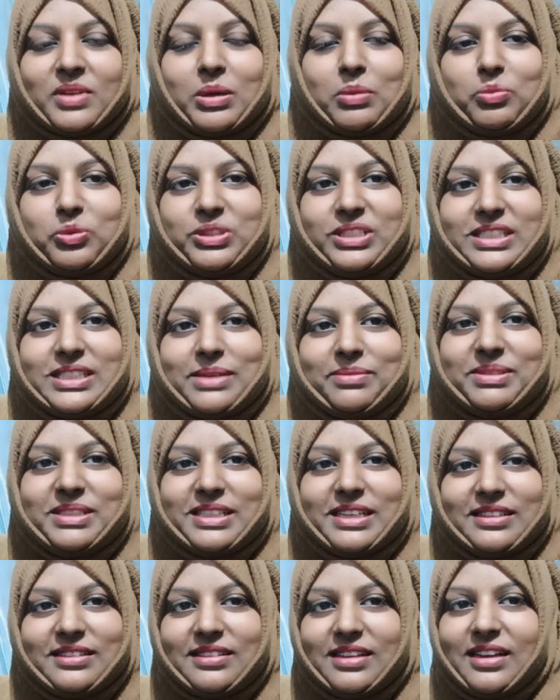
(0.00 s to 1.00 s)
मुझे सब चीज़
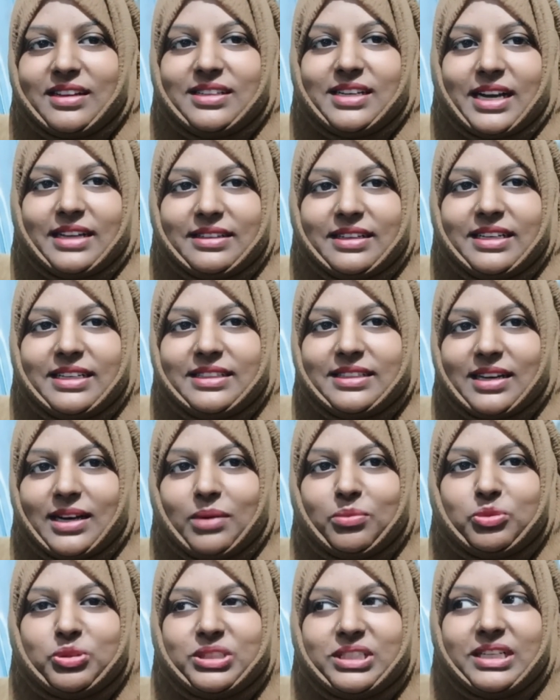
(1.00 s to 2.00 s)
का इतना ज़्यादा नहीं था
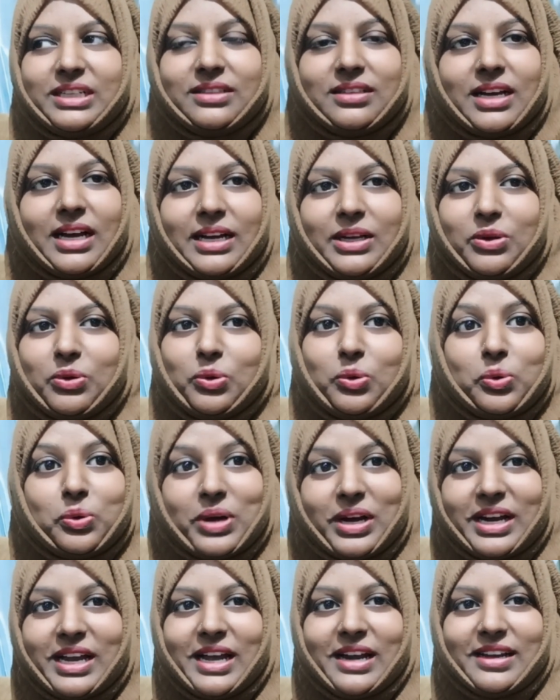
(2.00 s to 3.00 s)
मुझे एक था कि उन लोग
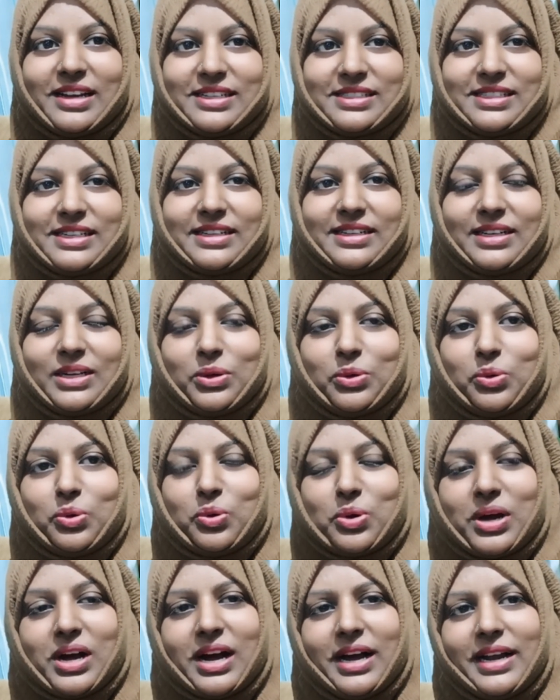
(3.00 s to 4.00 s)
का ख्याल कैसे रखना उन
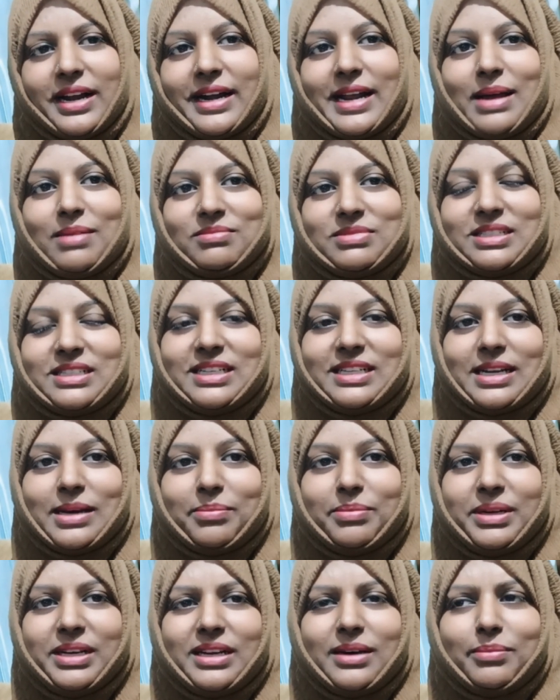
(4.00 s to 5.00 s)
लोग का खाना टाइम से देना
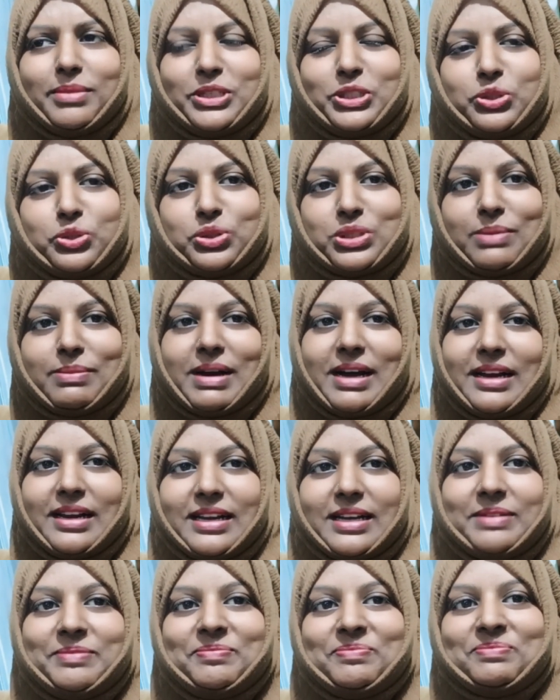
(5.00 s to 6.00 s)
पीना बच्चों
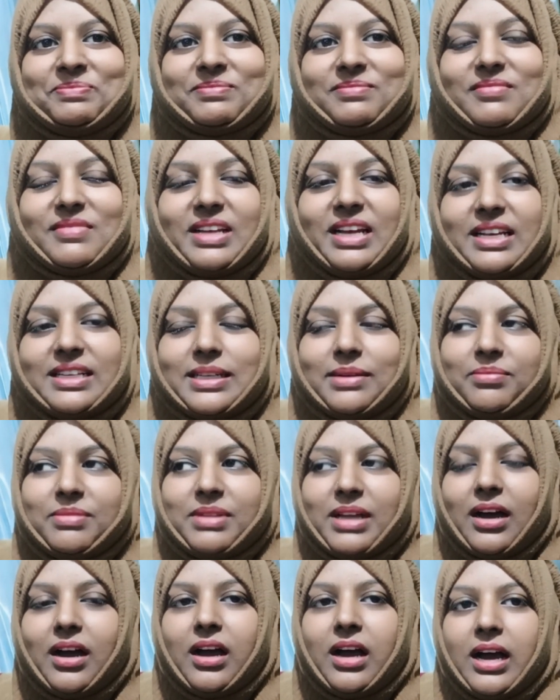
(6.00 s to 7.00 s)
संभालना ये सब
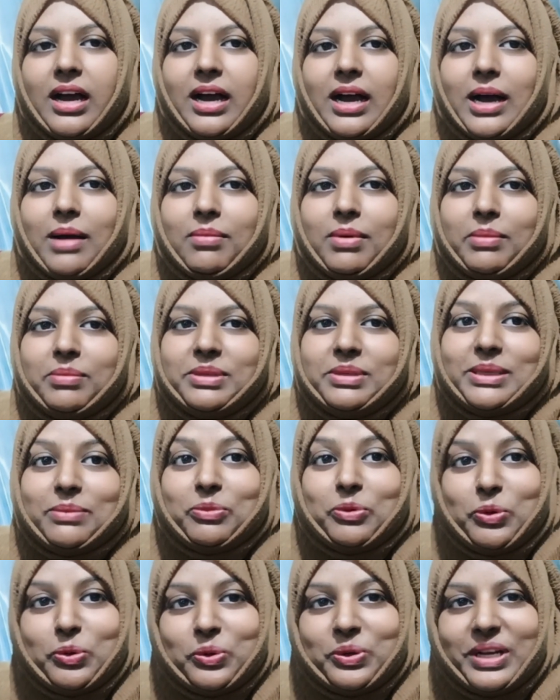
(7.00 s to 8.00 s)
था अब अभी
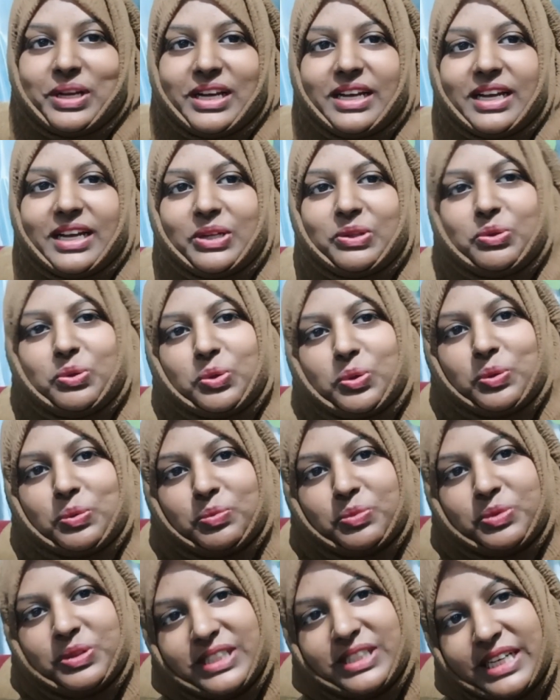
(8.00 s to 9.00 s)
जब उन लोग नहीं हैं तो
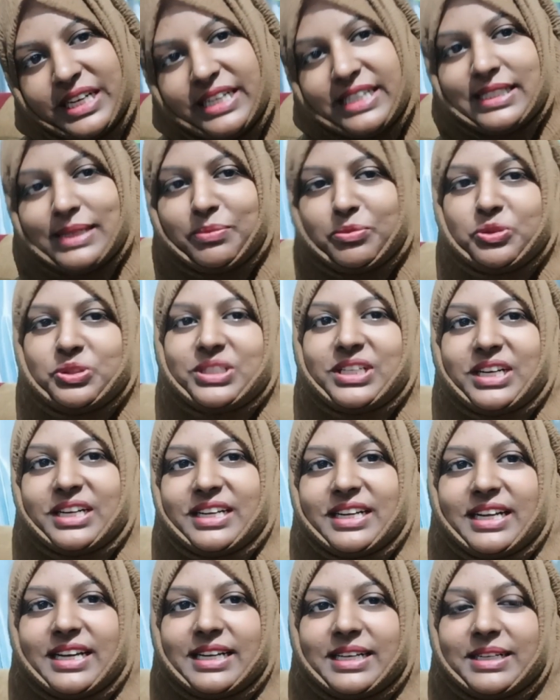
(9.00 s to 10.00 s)
मुझे ही सब कुछ
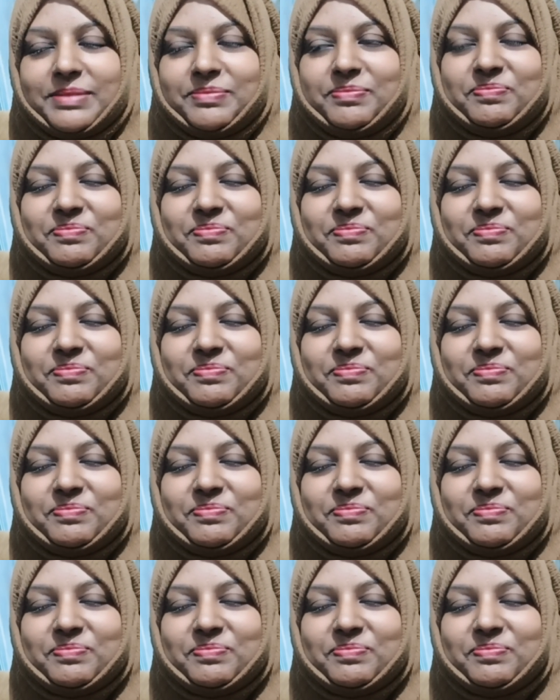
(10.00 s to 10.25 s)
करना है